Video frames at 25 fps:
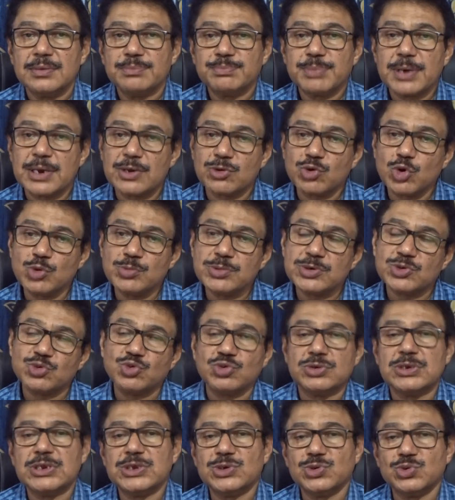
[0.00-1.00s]
पलकों में
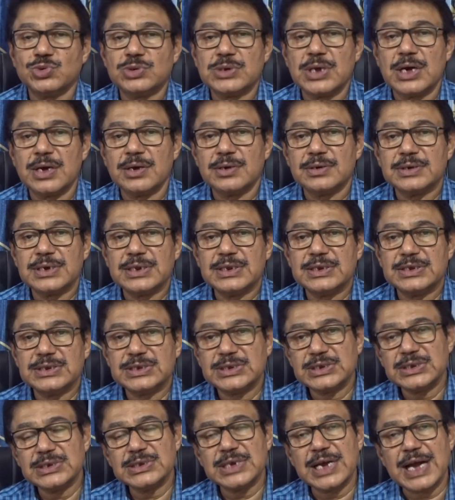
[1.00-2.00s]
खुजली होना यानी
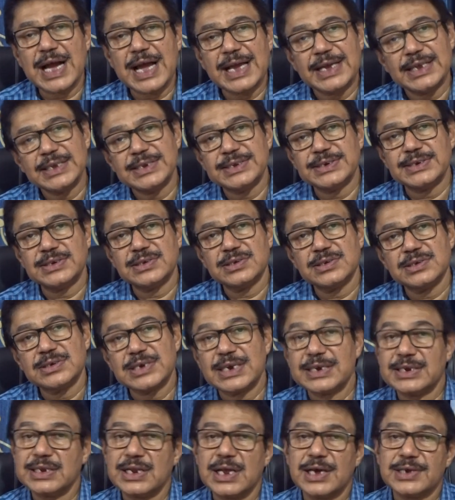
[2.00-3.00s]
इचिंग आईरिड का
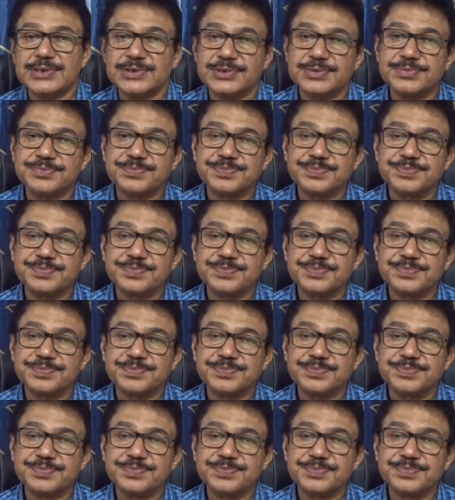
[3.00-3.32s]
इलाज